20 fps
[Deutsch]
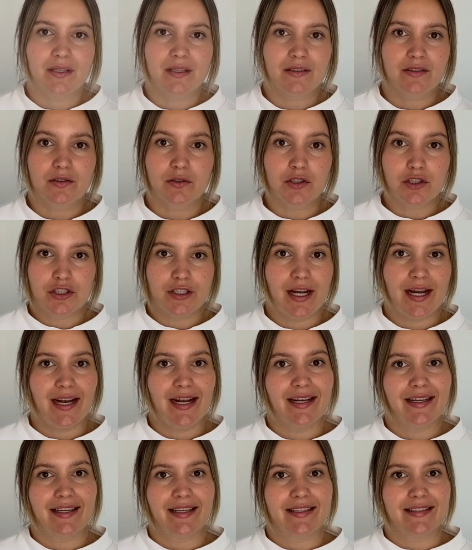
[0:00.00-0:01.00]
So
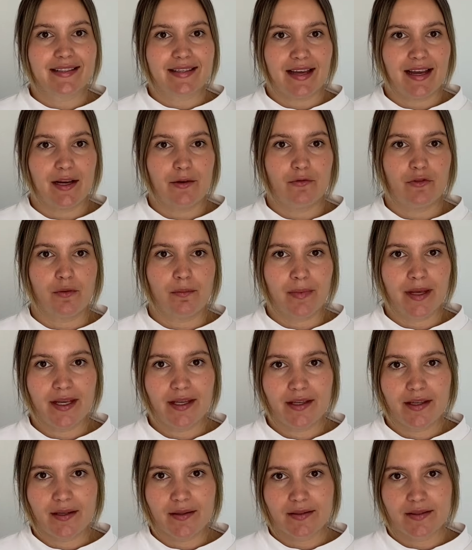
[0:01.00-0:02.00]
schnell geht Zeit für
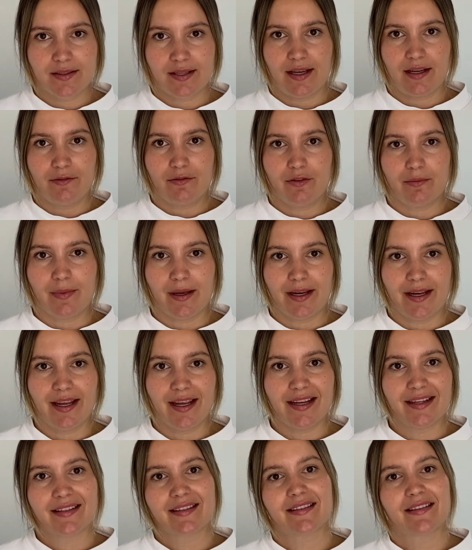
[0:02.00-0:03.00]
mich, Zeit für mein
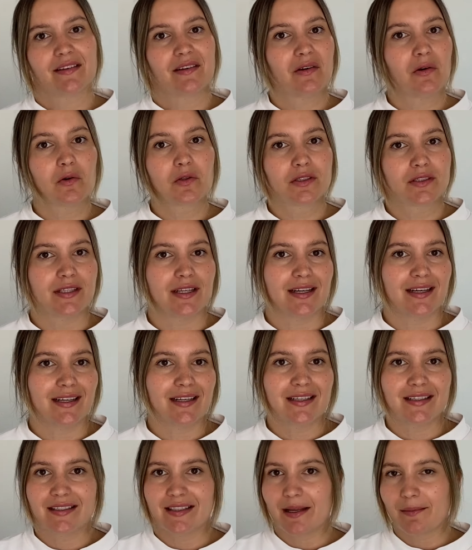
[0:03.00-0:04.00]
Herz
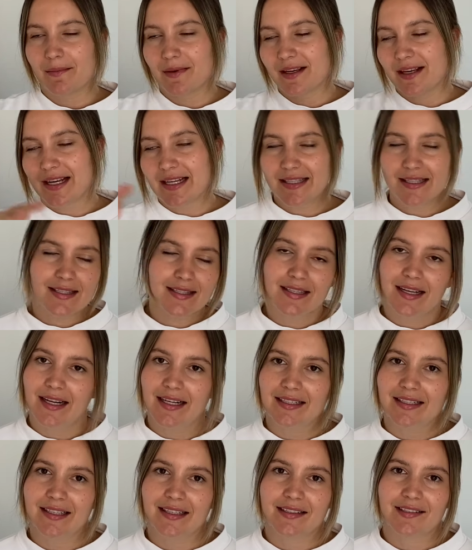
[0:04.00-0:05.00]
unter in dem ganzen
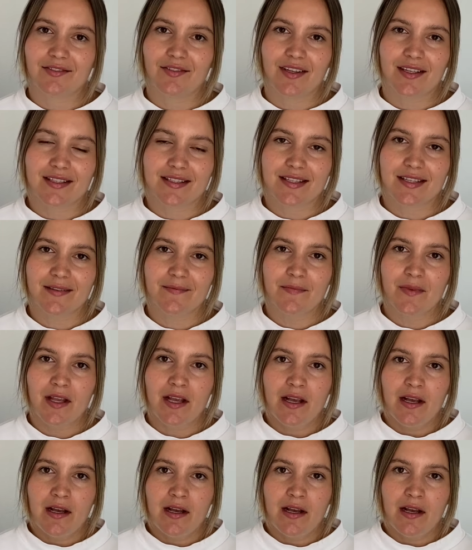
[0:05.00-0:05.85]
Alltagswahnsinn.